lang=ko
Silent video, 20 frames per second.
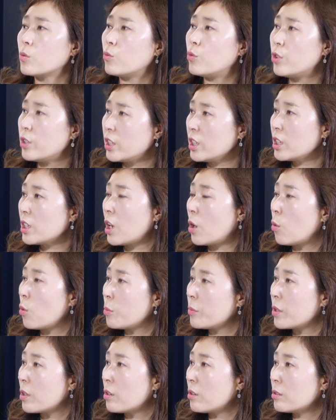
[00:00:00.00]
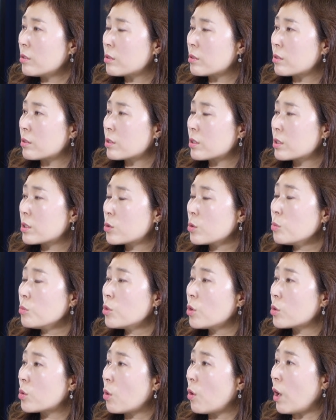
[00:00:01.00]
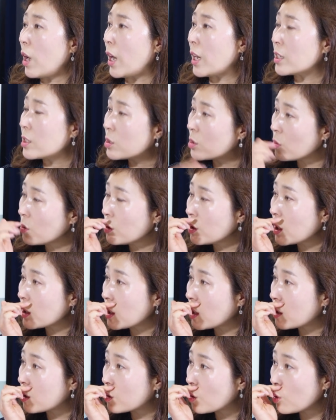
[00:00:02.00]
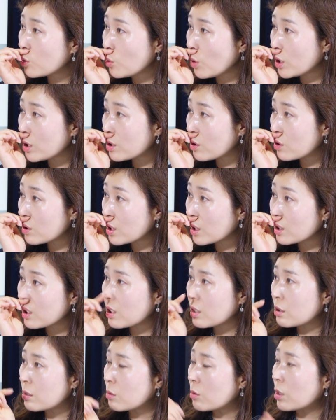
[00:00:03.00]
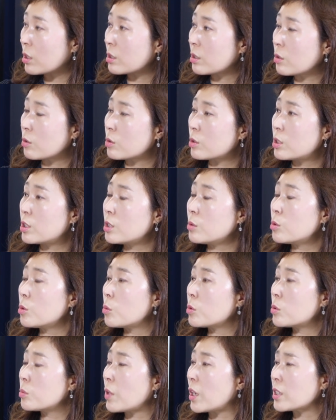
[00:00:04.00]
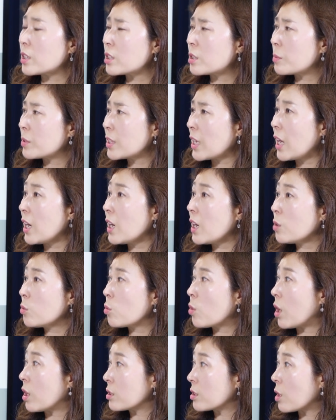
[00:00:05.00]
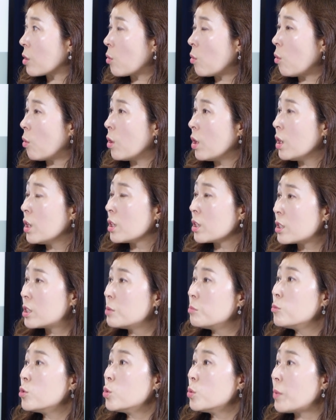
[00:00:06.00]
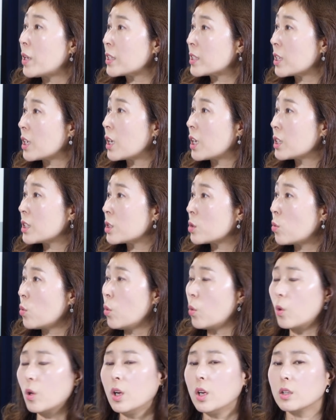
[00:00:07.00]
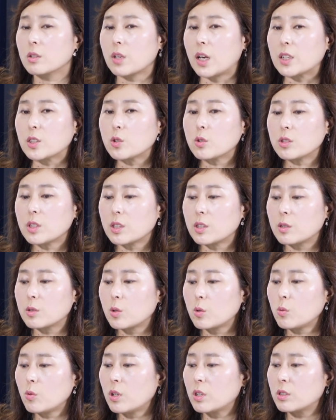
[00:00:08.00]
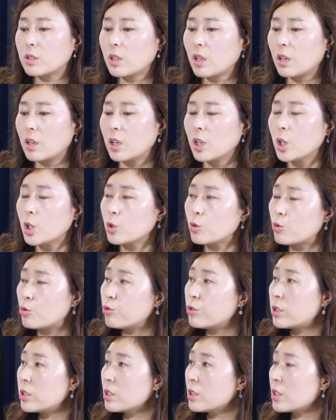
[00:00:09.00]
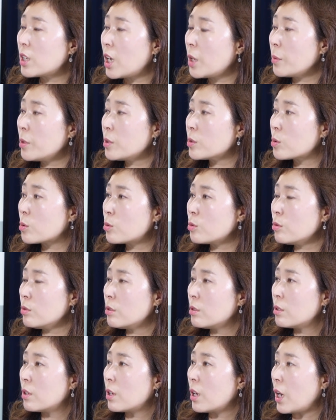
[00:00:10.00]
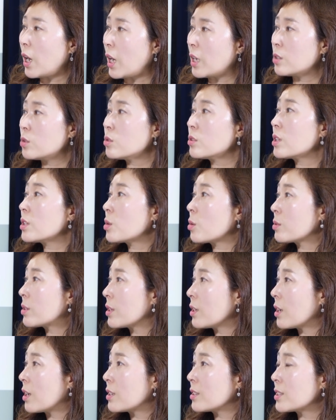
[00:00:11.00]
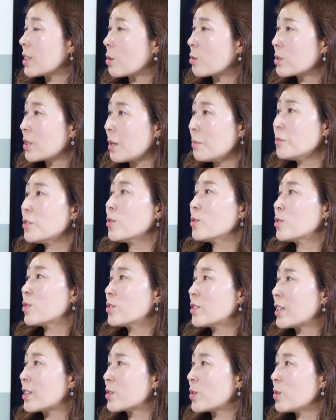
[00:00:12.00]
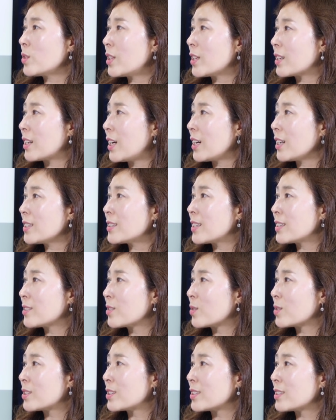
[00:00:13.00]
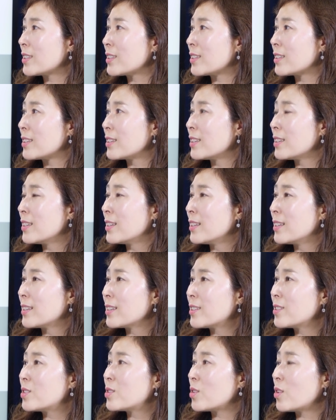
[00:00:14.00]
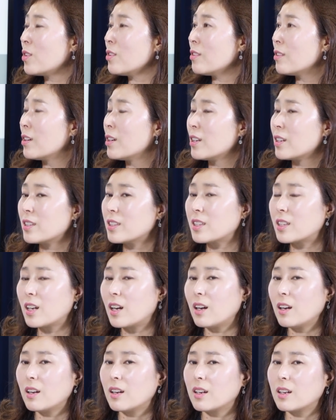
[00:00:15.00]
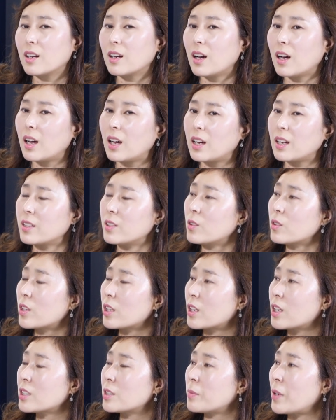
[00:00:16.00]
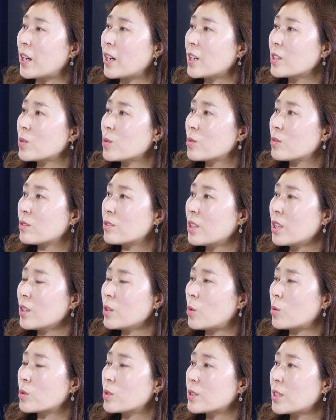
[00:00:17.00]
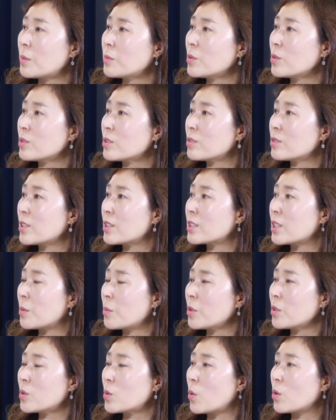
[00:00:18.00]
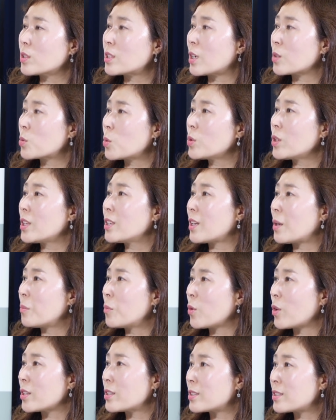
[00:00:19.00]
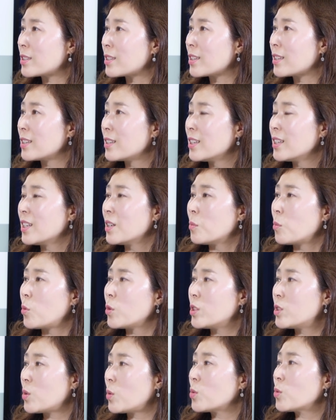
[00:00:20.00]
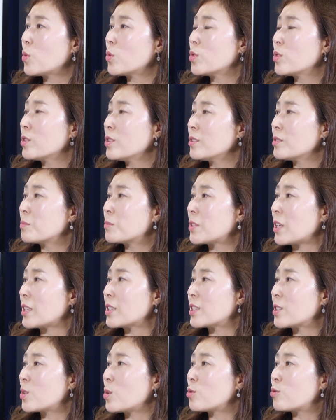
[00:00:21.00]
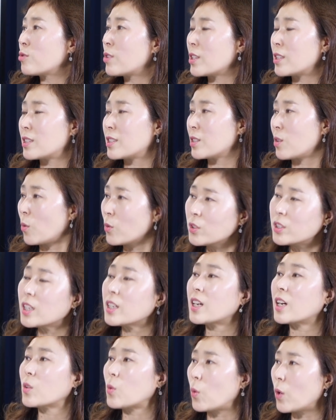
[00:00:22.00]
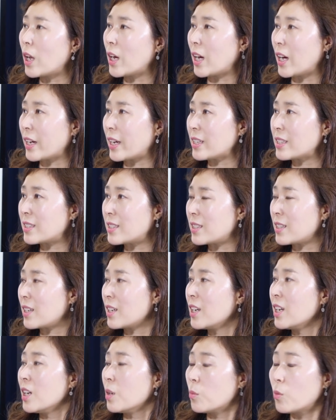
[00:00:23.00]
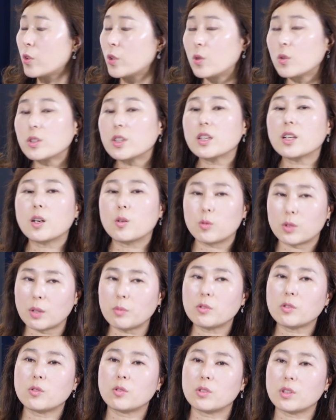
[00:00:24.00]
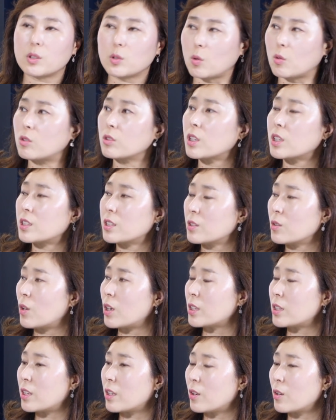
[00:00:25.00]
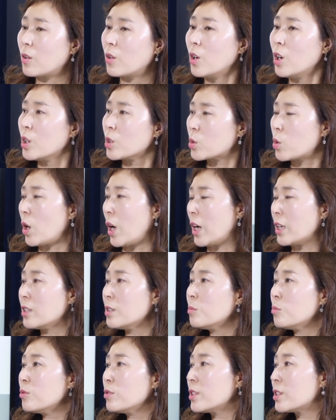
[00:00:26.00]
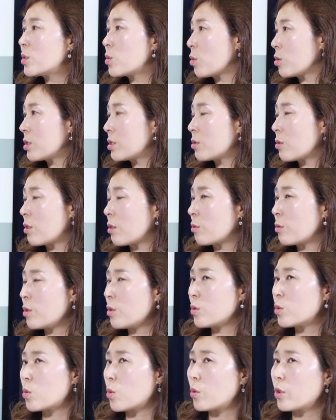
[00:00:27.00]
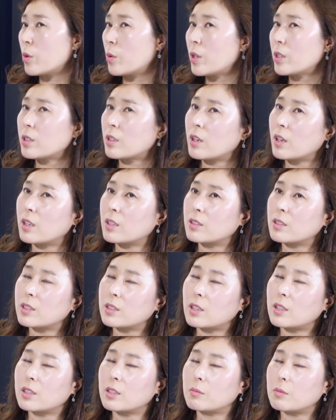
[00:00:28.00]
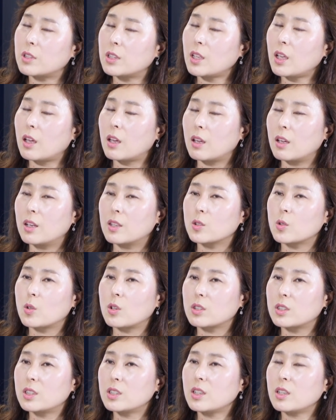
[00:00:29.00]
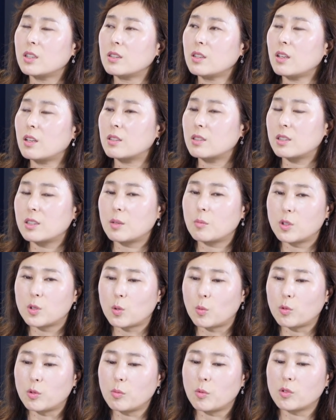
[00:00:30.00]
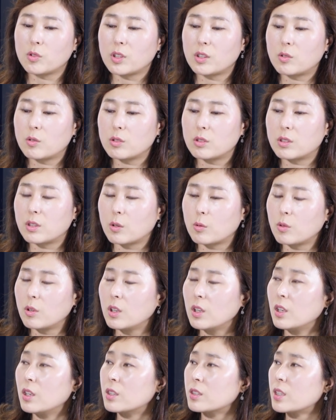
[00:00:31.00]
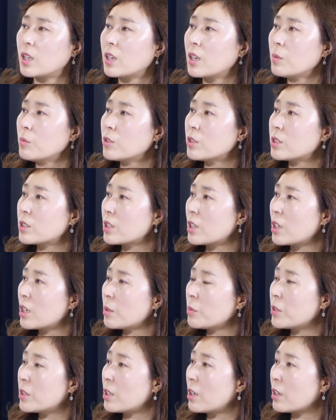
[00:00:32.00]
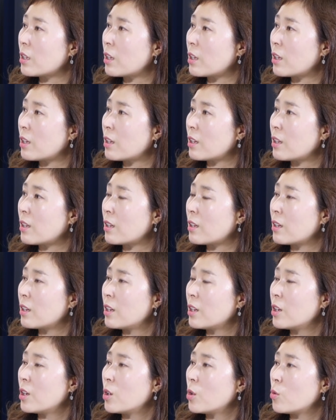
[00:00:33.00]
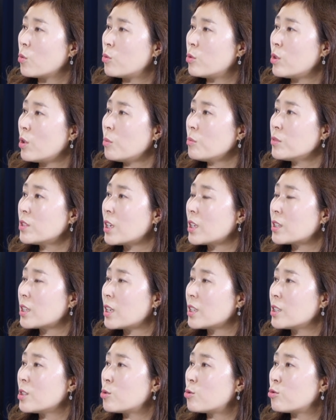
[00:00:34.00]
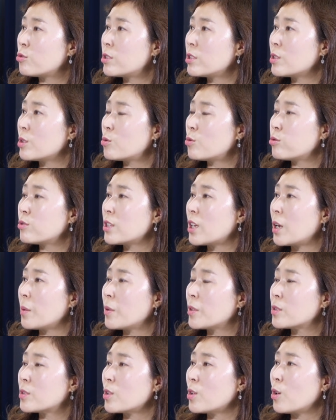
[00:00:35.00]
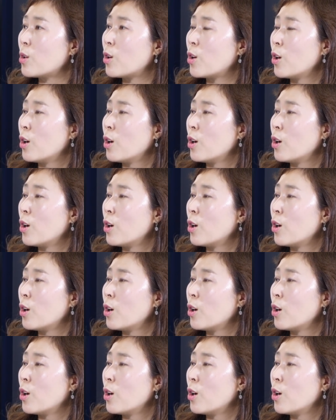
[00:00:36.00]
위기가 오면 좀더더 더 안전자산을 선호하는 현상들이 있는 것 같아요. 지금도 보시면 아시겠지만 음. 달러도 강세고 음. 금도 마찬가지고 안전자산을 선호하는데 주식을 하면서도 안전하다고 생각하는 자꾸 삼성전자를 선택을 하게 되는 거지. 그죠 네. 그죠? 그러니까 아 이렇게까지 망가졌는데 여기서 삼성전자를 사면 더 이상 손해는 안 보겠지 뭐 이 정도는 잘 지켜주겠지 언젠간 올라가겠지 뭐 이런 생각으로 삼성전자를 접근하시는 것 같아요 저 아는 분이 그러시더라고요 저희 회사에 있는 이사님인데 저랑 친한데 지난번에 점심 먹는데 그러시더라고요 사람들 참 이상해 위험자산인 주식을 투자하면서